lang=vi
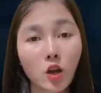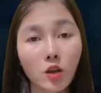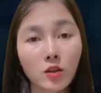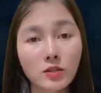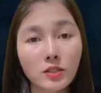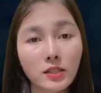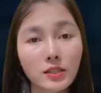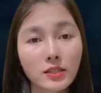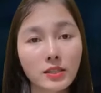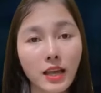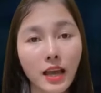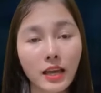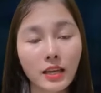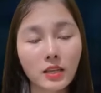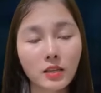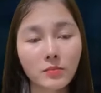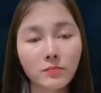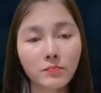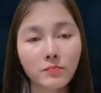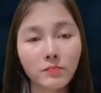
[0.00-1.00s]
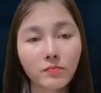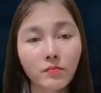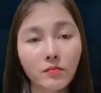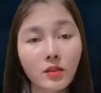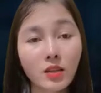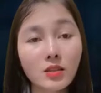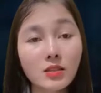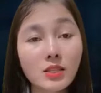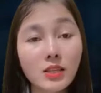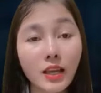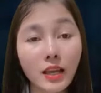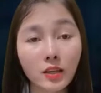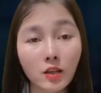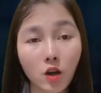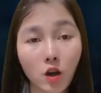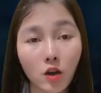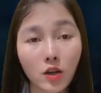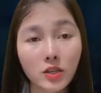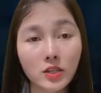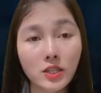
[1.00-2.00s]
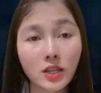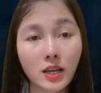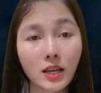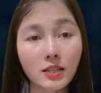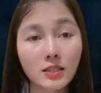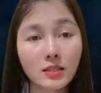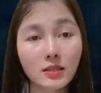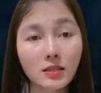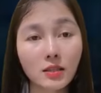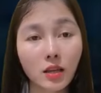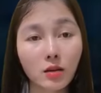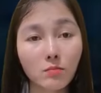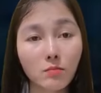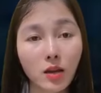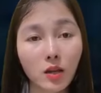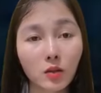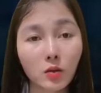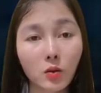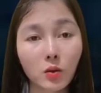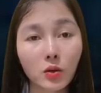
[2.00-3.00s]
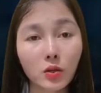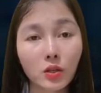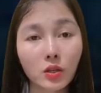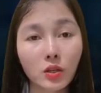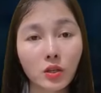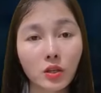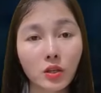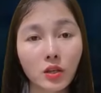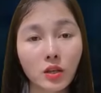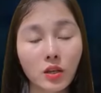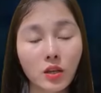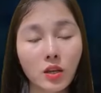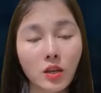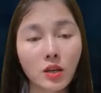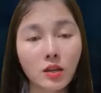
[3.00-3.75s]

À, nhà cô Xuân không có. Tôi gọi trả anh nghe.